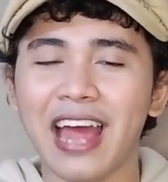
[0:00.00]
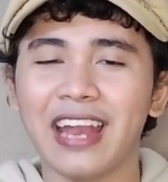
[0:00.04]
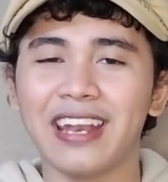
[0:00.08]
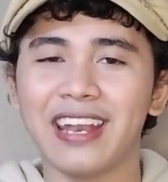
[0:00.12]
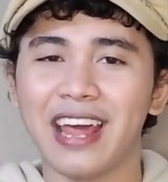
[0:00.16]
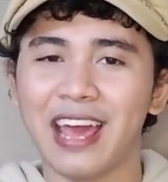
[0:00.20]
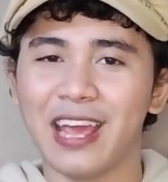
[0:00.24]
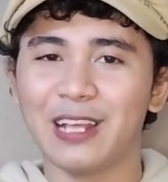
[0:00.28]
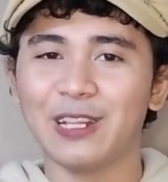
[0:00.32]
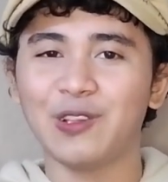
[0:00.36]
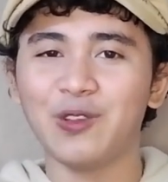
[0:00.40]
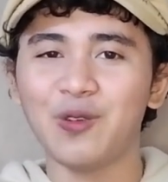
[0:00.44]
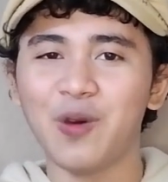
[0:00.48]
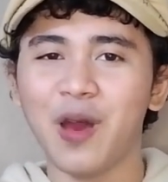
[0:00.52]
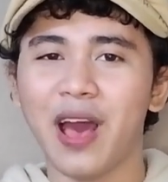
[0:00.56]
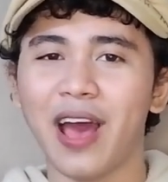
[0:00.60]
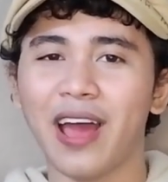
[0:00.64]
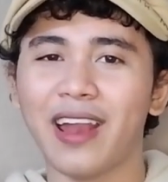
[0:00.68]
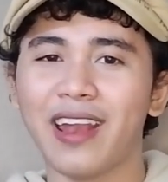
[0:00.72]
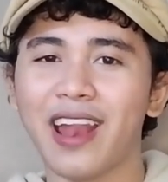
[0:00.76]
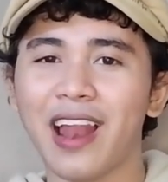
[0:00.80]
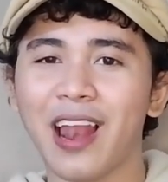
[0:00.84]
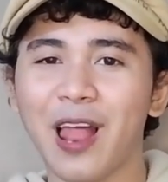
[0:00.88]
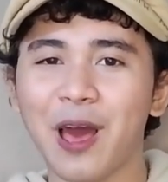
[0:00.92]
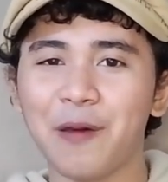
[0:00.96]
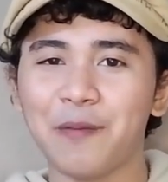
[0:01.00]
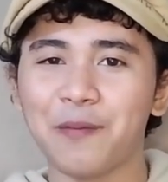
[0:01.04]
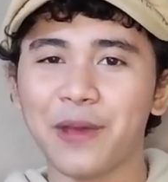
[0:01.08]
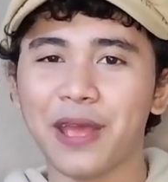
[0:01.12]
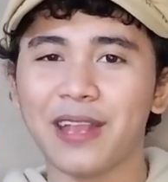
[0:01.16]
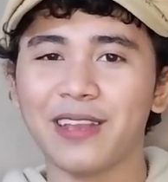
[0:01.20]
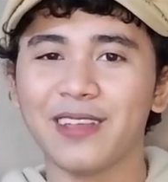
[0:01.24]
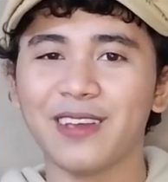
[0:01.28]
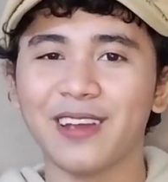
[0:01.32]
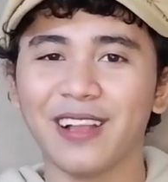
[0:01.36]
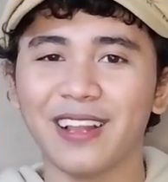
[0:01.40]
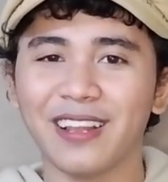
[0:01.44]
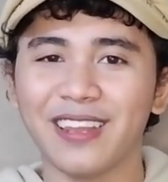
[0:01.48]
Anda itu adalah
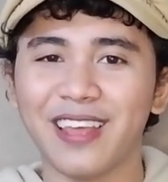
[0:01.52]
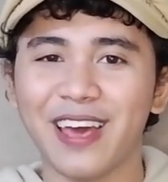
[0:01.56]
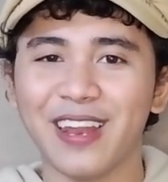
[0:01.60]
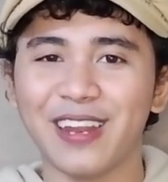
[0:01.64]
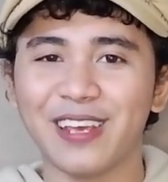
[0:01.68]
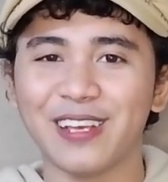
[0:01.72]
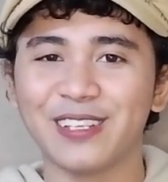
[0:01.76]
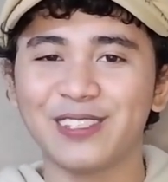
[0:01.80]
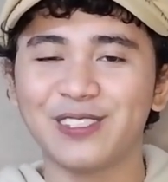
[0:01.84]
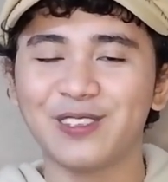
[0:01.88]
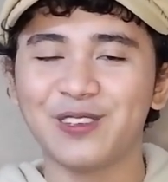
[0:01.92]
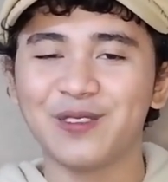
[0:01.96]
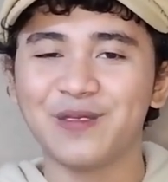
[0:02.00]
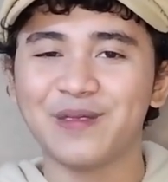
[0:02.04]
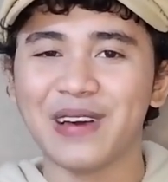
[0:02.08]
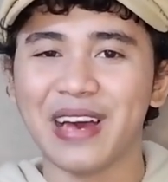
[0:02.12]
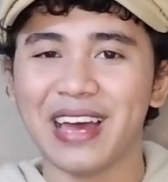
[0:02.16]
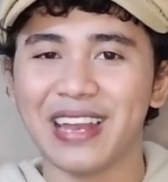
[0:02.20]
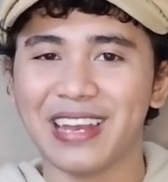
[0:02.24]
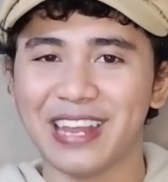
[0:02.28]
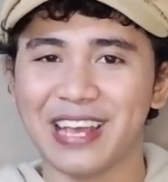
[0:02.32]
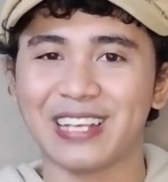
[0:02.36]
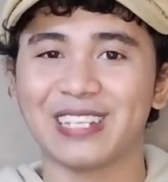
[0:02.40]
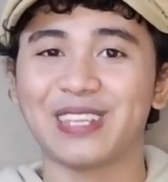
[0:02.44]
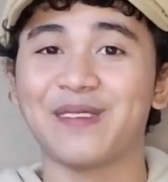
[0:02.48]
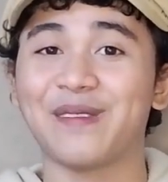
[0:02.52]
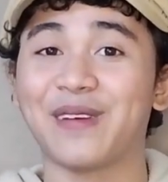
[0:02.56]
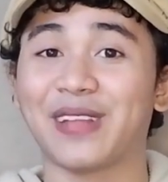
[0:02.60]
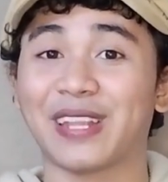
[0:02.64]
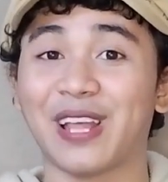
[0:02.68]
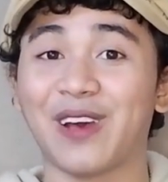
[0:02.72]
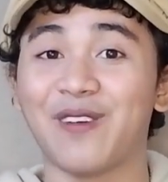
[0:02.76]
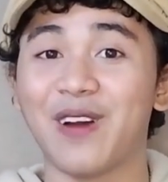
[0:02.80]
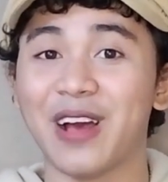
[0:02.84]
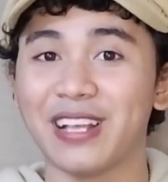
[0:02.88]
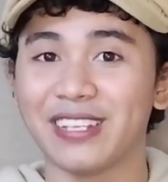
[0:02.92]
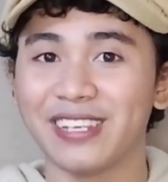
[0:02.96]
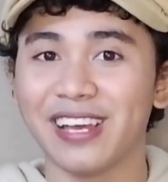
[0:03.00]
fangirl dari Isuman? Ya,
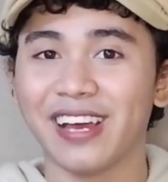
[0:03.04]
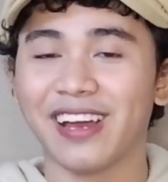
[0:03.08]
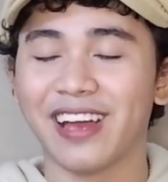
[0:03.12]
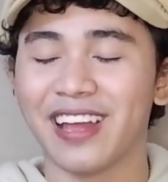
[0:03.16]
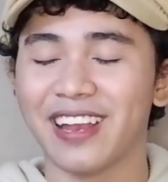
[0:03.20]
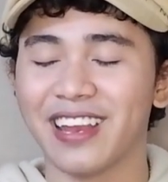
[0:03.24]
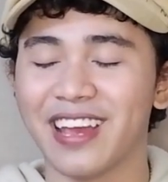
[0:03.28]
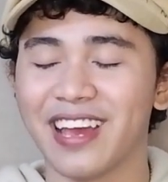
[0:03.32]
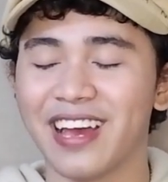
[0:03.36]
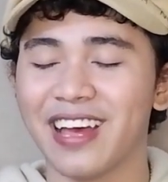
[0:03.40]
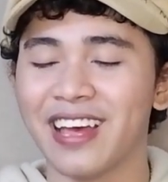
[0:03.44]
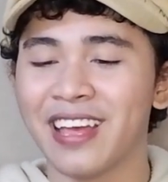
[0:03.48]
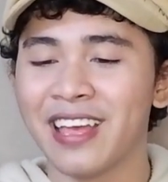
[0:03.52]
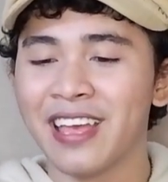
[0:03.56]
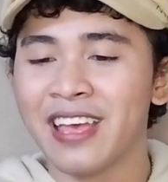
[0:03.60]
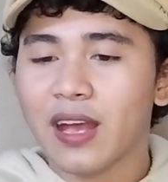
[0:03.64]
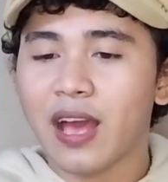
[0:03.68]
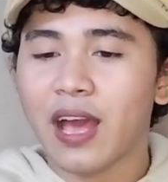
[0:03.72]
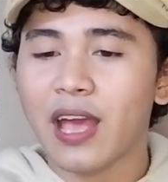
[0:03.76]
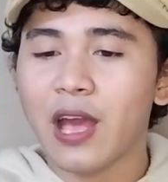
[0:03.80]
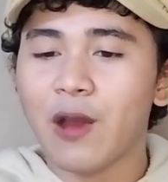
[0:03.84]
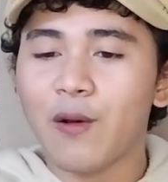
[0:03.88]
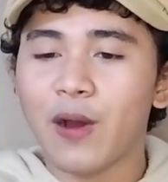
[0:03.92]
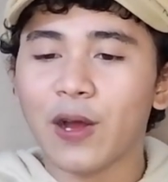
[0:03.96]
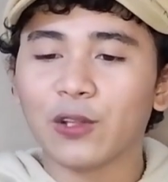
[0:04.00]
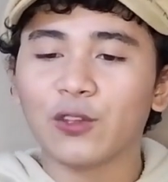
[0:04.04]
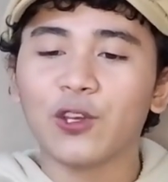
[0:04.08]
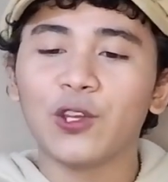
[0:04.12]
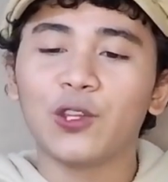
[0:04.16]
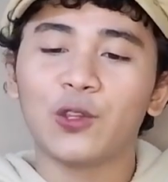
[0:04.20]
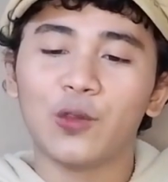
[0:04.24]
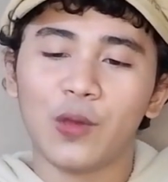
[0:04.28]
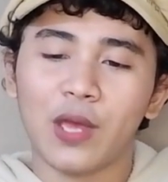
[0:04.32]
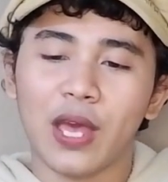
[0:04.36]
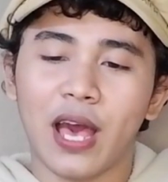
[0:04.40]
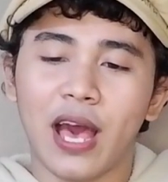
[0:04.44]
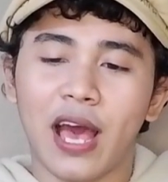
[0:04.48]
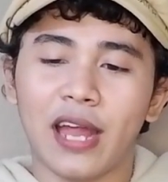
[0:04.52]
siapa tahu aja kan ya. Kayak waktu
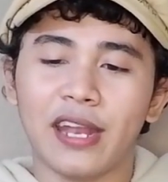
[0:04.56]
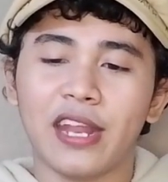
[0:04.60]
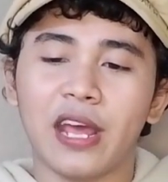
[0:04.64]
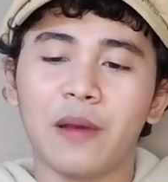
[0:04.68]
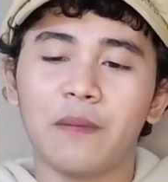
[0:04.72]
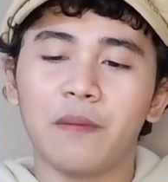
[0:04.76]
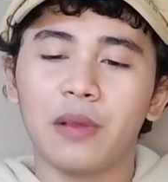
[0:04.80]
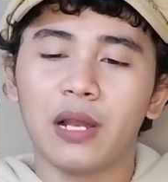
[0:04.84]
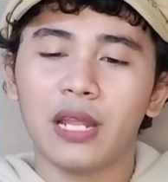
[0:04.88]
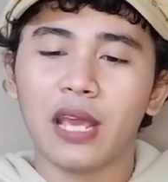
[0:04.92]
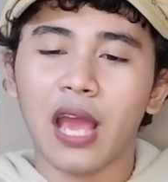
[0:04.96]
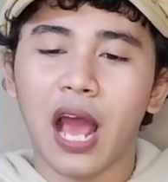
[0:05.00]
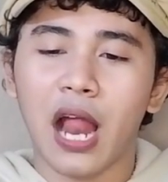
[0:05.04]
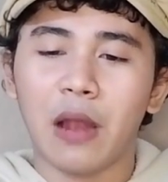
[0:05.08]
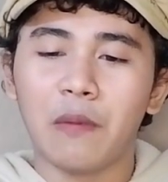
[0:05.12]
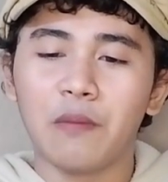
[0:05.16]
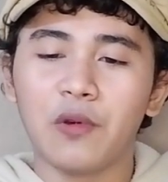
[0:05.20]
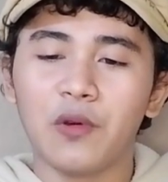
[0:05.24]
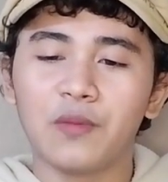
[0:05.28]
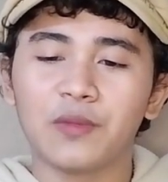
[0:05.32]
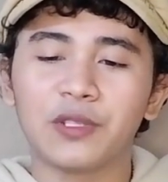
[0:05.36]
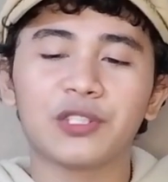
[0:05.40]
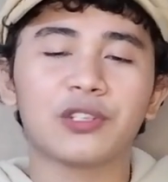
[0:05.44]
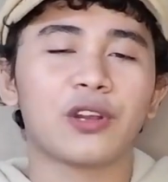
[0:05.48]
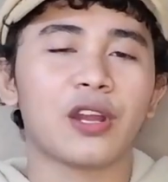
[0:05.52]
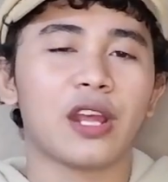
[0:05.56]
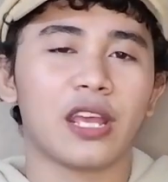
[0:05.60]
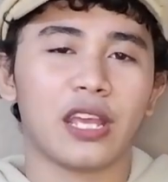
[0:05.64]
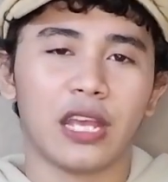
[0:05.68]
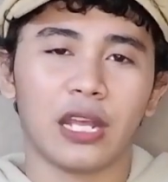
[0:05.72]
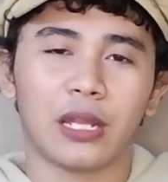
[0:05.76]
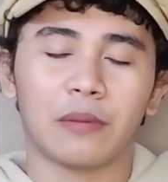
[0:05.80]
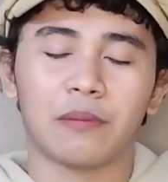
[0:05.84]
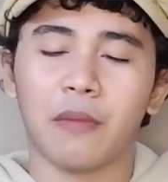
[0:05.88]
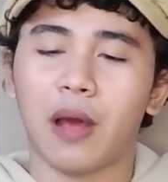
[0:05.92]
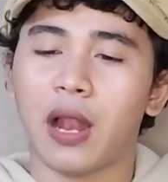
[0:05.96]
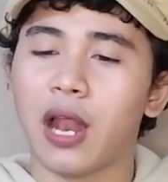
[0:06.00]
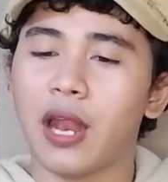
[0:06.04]
itu ya, ada yang beli album Stray
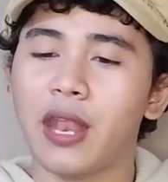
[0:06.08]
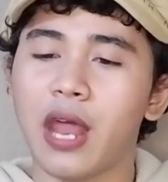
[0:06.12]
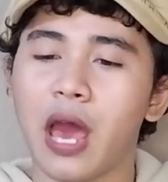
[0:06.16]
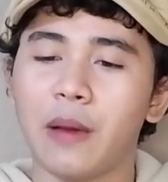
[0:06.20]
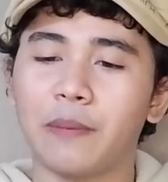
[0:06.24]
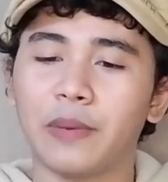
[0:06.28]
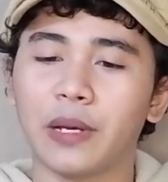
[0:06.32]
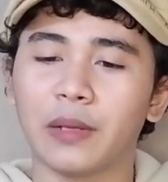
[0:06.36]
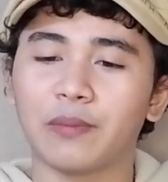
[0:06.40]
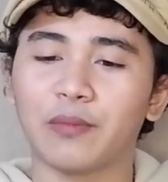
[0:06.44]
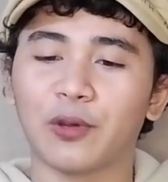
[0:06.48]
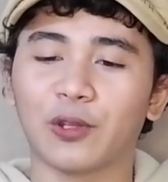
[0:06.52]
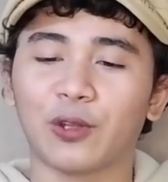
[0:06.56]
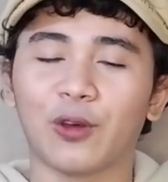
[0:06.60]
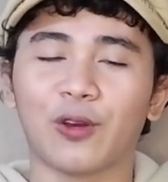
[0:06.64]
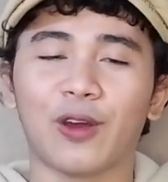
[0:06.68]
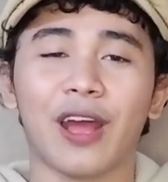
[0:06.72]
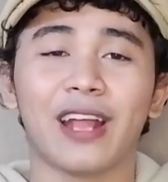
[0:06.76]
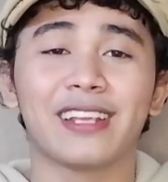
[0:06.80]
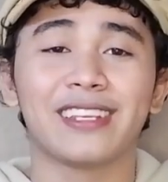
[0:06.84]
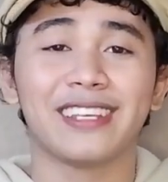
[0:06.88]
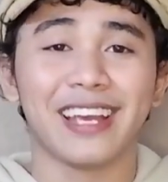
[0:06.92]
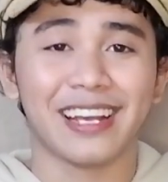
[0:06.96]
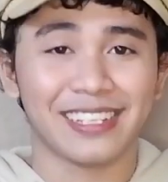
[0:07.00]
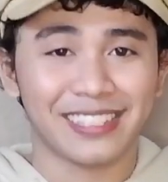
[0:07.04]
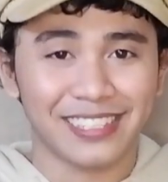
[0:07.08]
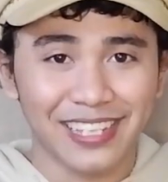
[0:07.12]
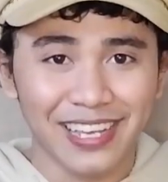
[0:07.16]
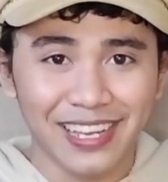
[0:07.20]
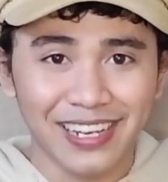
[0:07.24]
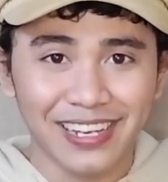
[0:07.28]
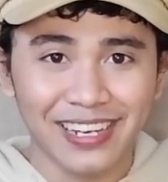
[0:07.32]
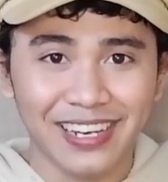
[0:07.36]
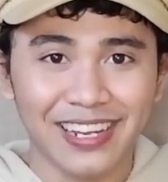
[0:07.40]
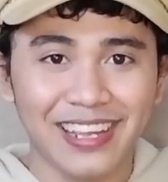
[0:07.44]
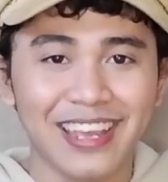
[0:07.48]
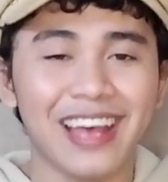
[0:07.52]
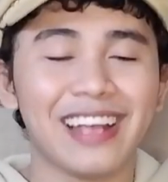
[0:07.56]
Kids malah dapat fotokan
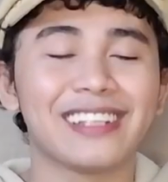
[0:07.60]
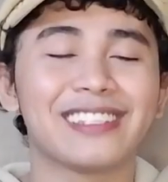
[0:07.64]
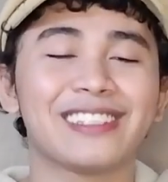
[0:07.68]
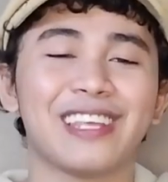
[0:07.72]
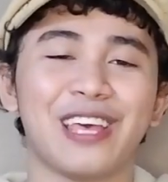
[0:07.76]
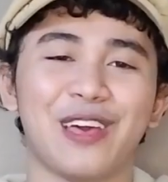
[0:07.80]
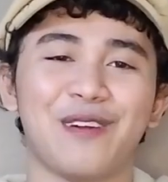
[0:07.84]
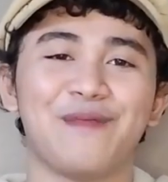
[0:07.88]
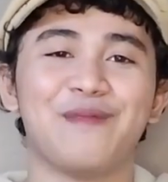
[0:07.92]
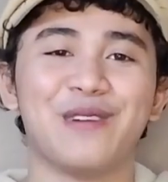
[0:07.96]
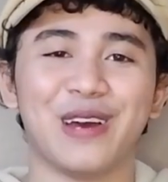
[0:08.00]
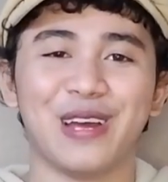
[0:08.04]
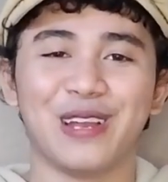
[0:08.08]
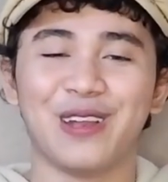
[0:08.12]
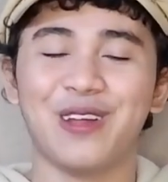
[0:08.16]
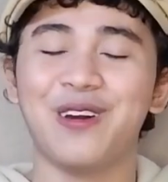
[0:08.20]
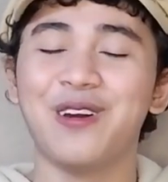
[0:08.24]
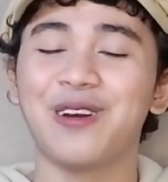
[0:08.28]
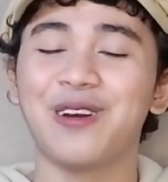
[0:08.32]
Jackson God Seven.